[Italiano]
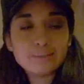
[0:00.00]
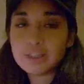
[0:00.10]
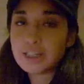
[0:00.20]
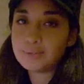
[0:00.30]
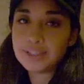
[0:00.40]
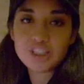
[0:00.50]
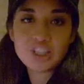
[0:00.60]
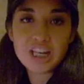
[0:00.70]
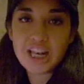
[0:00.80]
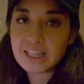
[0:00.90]
amora per
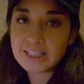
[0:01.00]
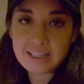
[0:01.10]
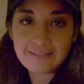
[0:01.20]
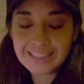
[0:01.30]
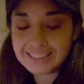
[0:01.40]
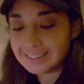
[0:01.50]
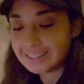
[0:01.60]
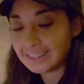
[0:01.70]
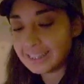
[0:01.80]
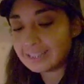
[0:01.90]
eccellenza
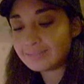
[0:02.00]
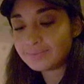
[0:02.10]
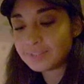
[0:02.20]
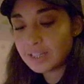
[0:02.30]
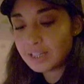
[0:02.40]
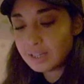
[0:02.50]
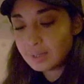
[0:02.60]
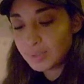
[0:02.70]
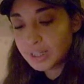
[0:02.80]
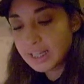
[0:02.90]
Valentina,
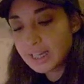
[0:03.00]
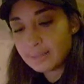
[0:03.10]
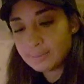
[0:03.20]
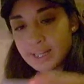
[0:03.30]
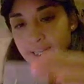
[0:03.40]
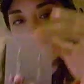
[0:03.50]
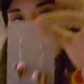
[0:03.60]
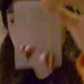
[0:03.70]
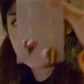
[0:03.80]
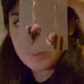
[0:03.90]
perché lei mi ha
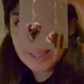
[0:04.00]
regalato